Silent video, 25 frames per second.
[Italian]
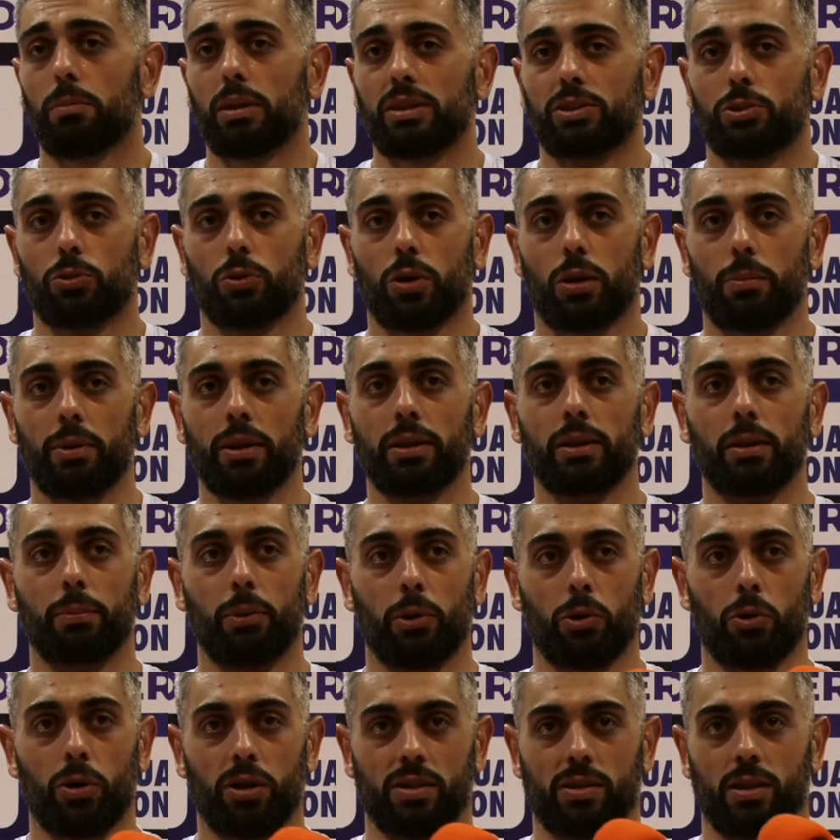Sicuramente
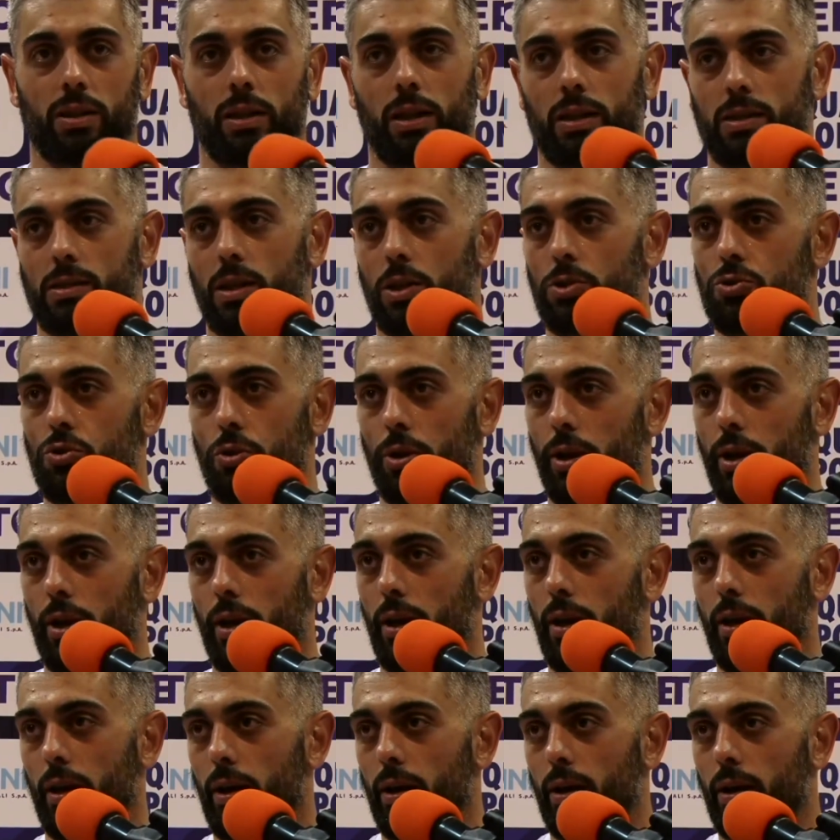per noi è stata una
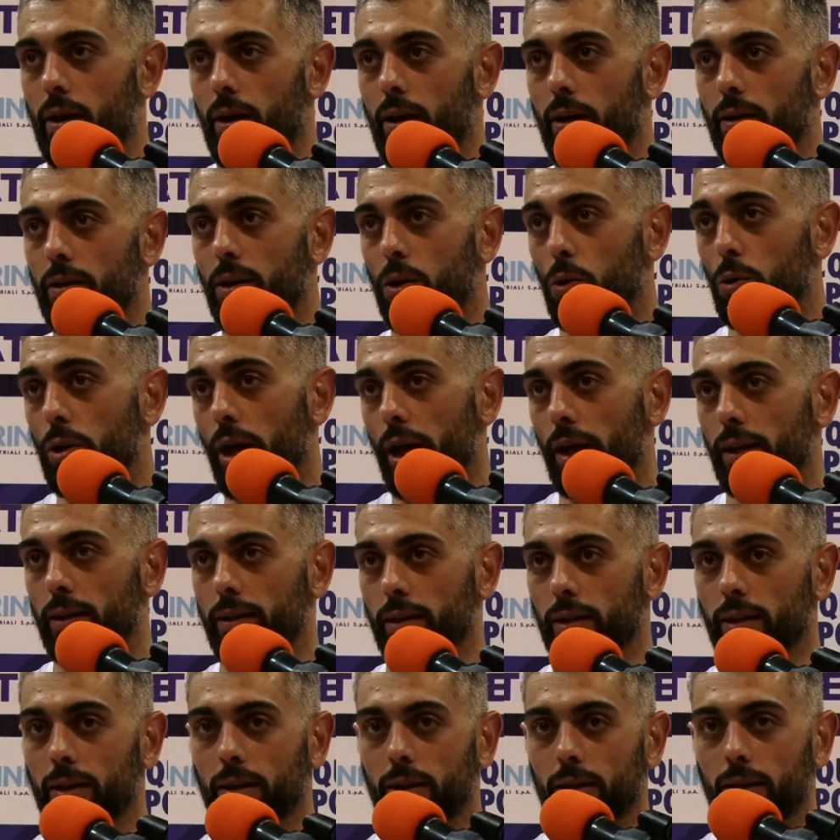stagione
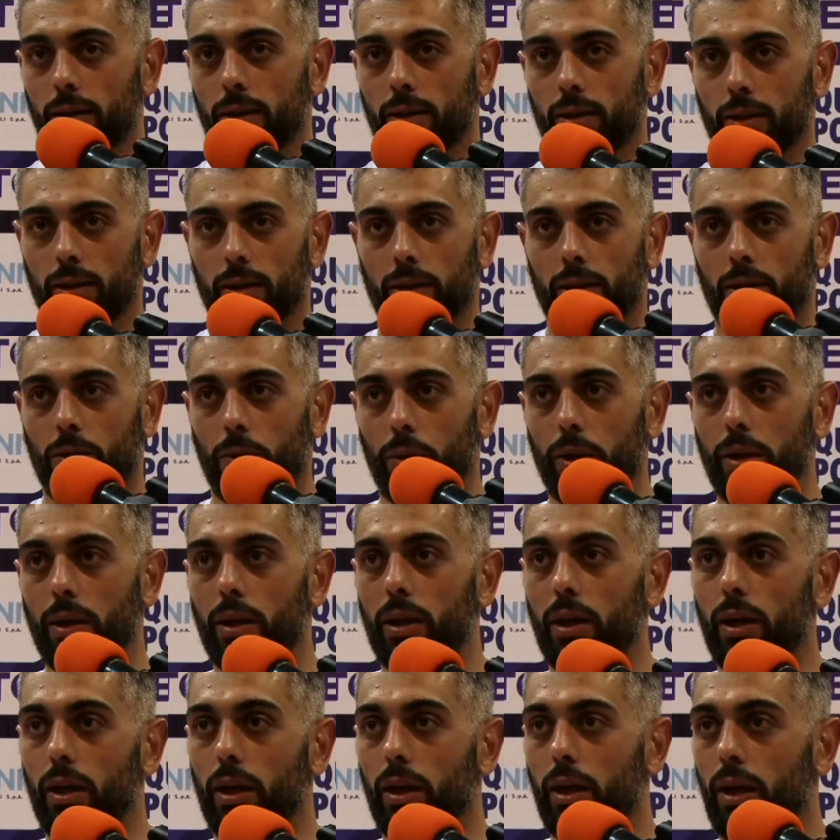deludente,
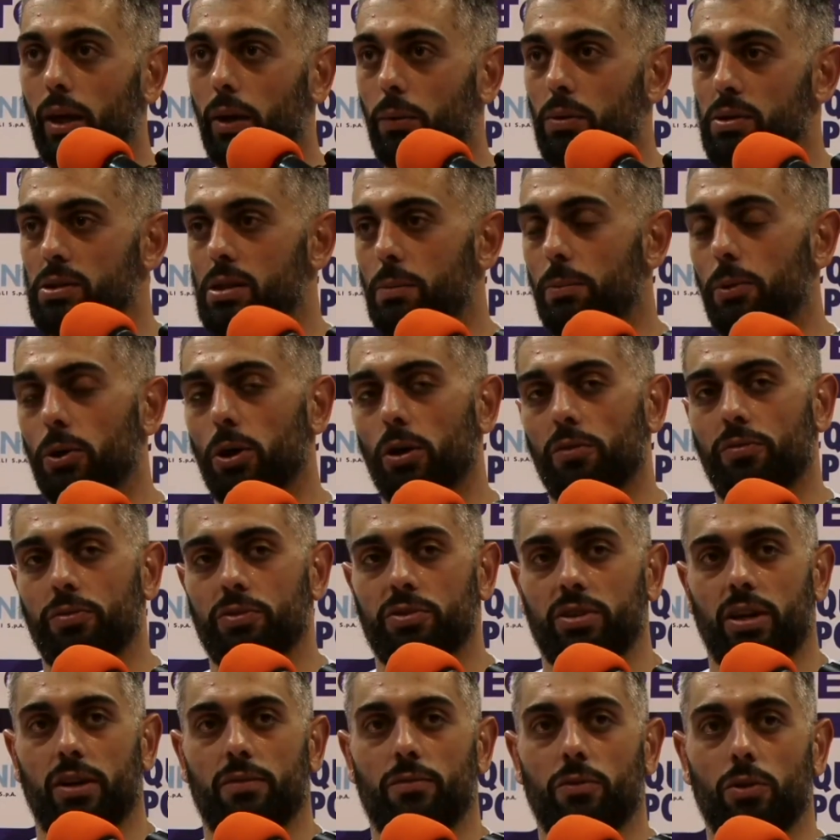quindi questi playoff
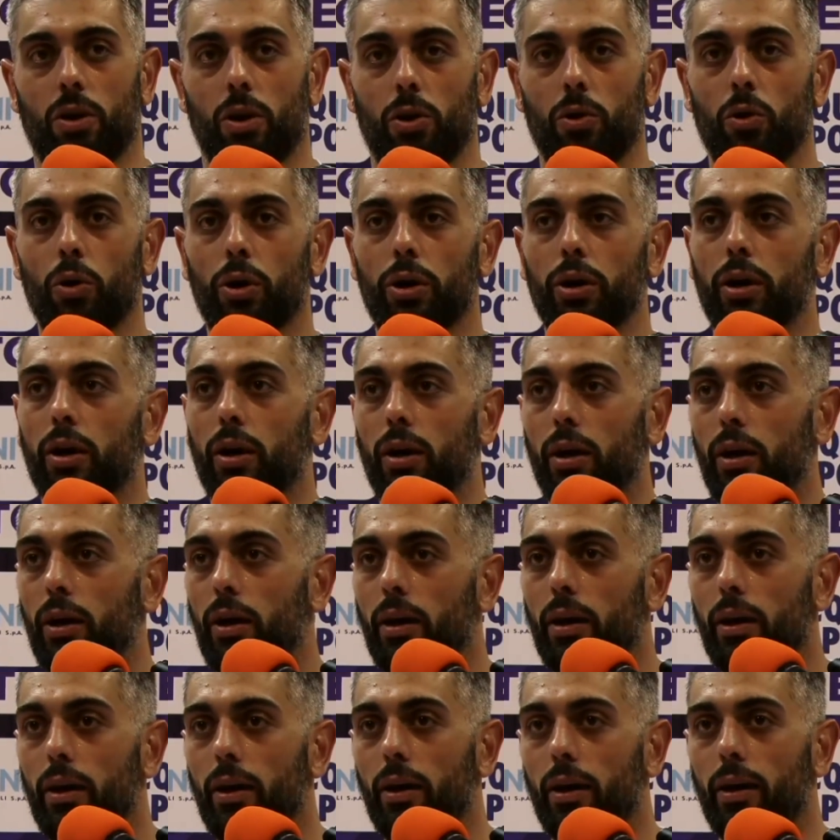servono a noi
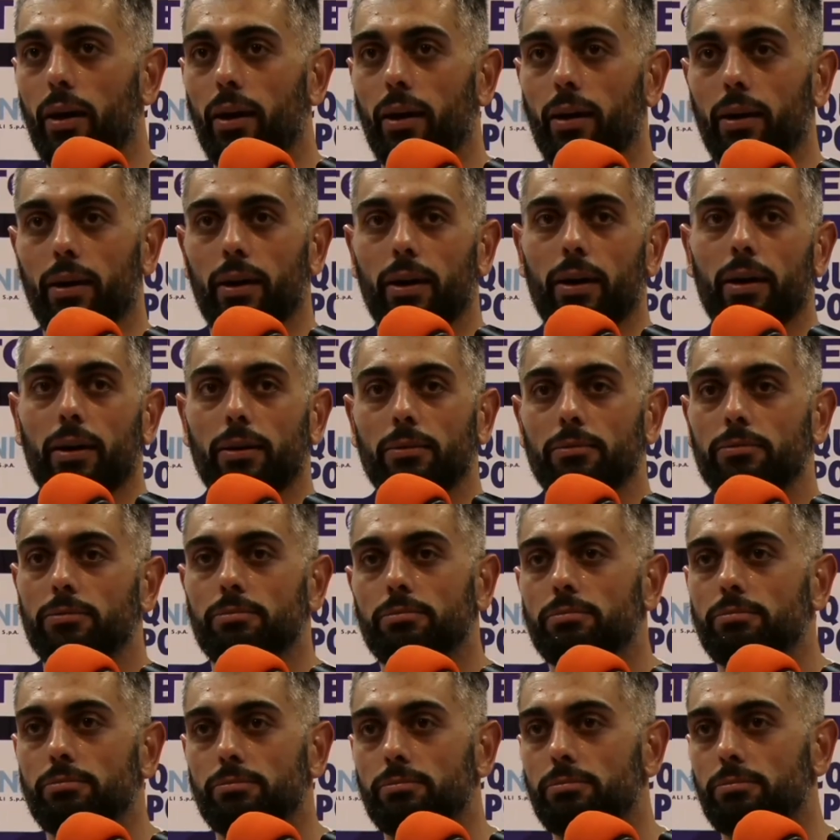eh,
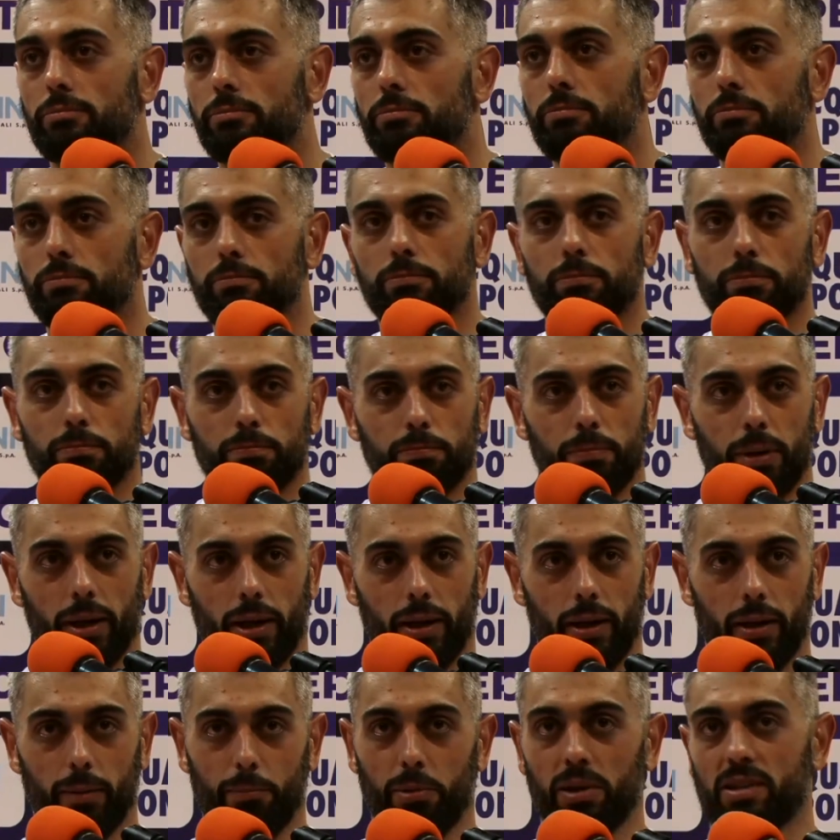
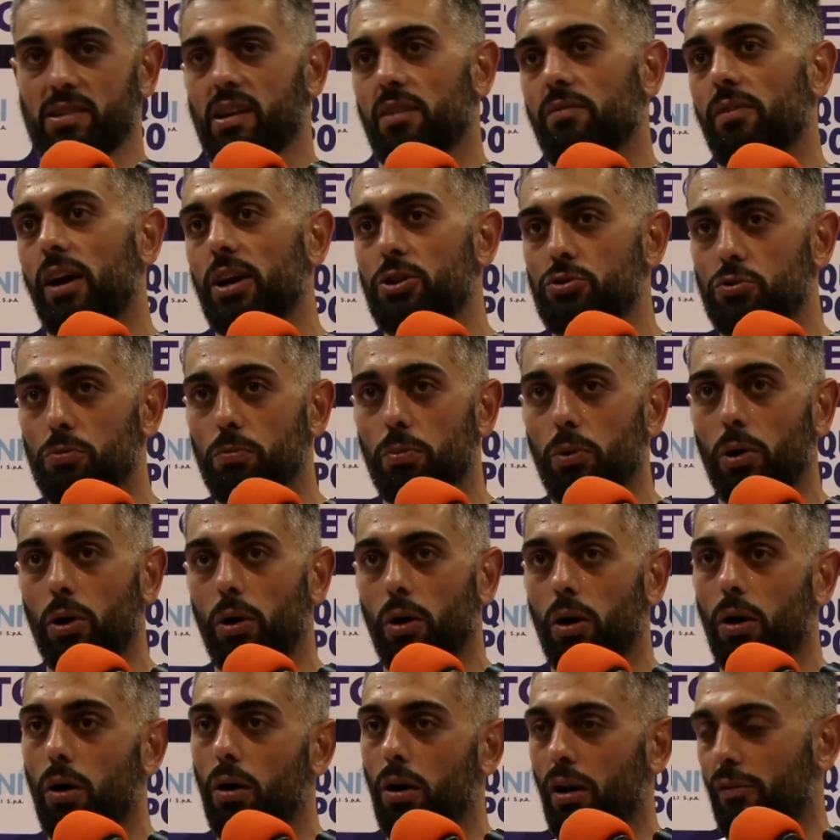per, per, salvarci un
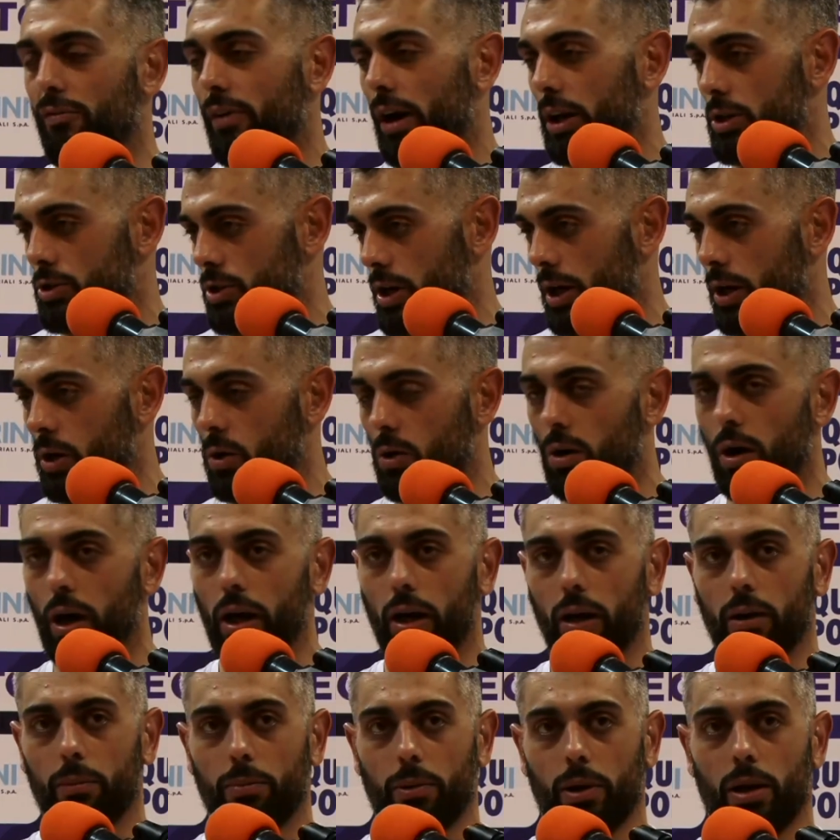po' la faccia, ecco,
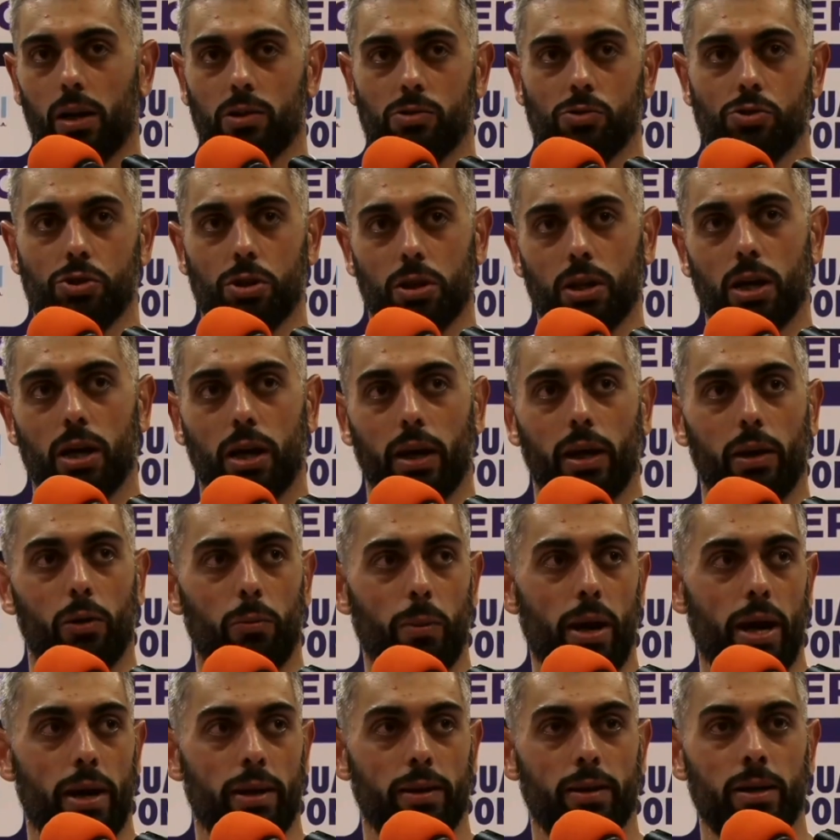anche per la società che lo
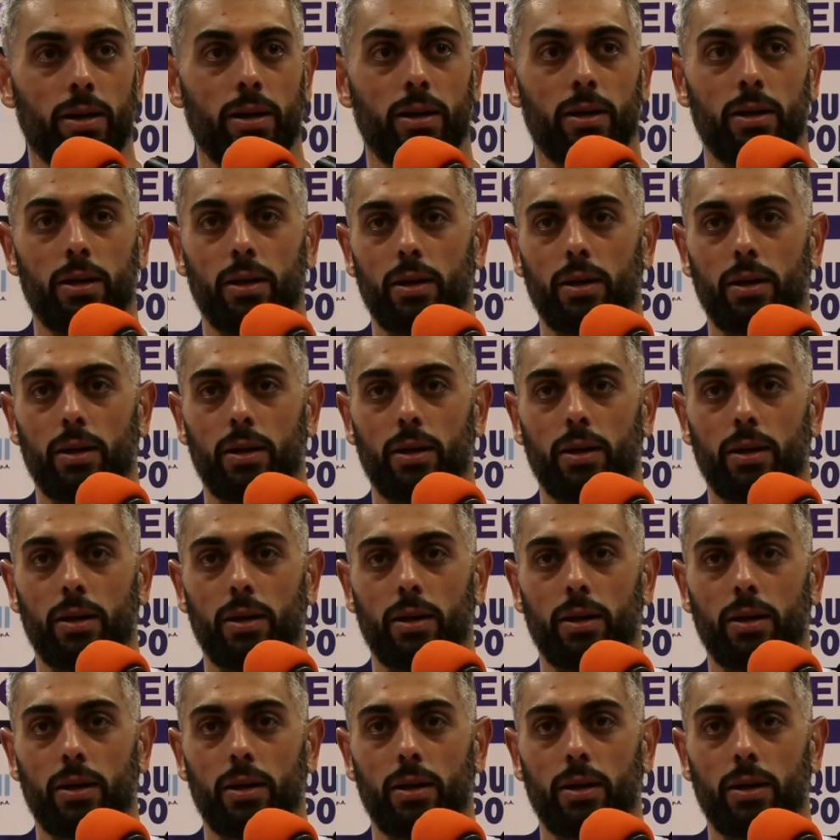merita.